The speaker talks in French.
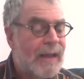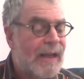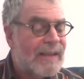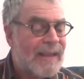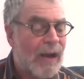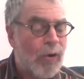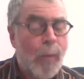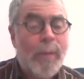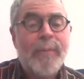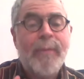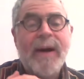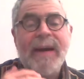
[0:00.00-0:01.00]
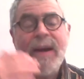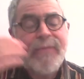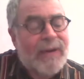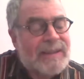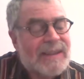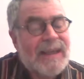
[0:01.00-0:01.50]
qui les a complètement
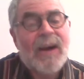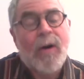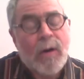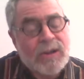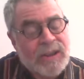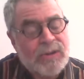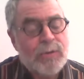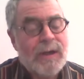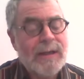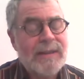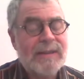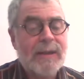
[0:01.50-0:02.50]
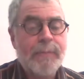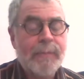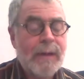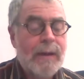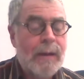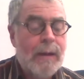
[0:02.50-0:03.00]
effacés en Jésus-Christ,
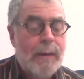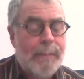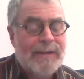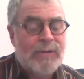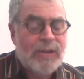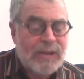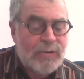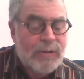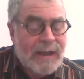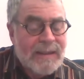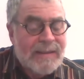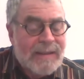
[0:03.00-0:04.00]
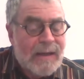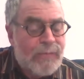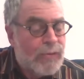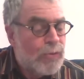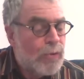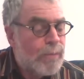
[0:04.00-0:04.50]
parce que Jésus-Christ est
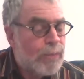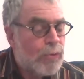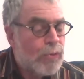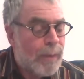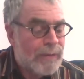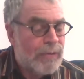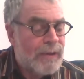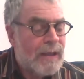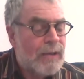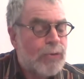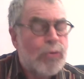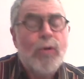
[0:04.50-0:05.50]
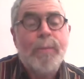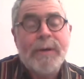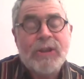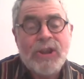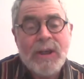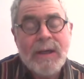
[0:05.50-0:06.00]
venu pour nous pardonner tous nos
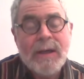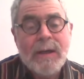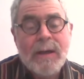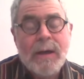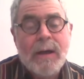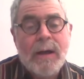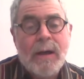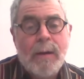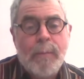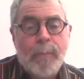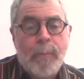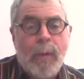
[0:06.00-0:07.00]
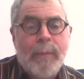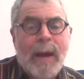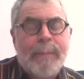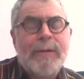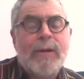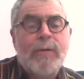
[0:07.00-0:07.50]
péchés. 1
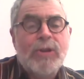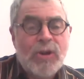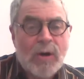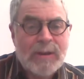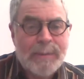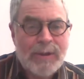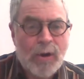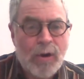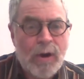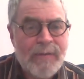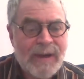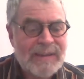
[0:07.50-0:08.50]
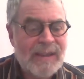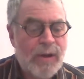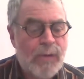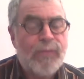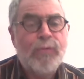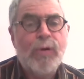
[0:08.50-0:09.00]
épître de Jean, chapitre 1, verset
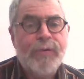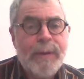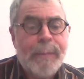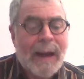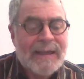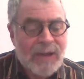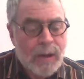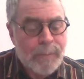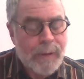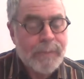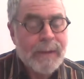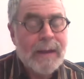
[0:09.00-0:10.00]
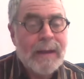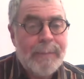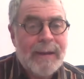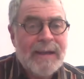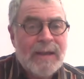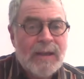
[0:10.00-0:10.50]
9, nous le dit par exemple.
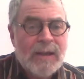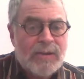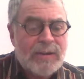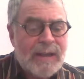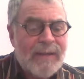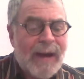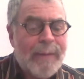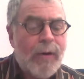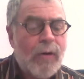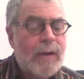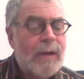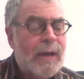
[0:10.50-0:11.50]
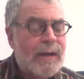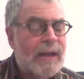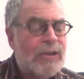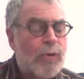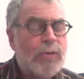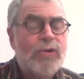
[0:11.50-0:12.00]
Eh bien, ceci est vraiment
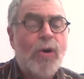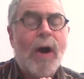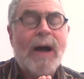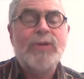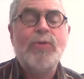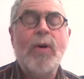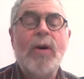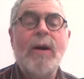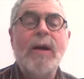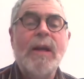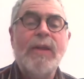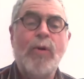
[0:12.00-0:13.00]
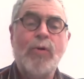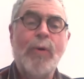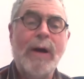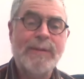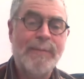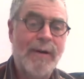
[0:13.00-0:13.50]
quelque chose de rassurant et
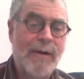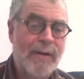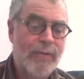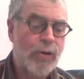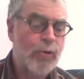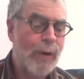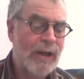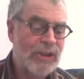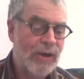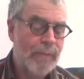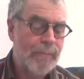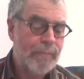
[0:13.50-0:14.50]
d'encouragement, d'encourageant.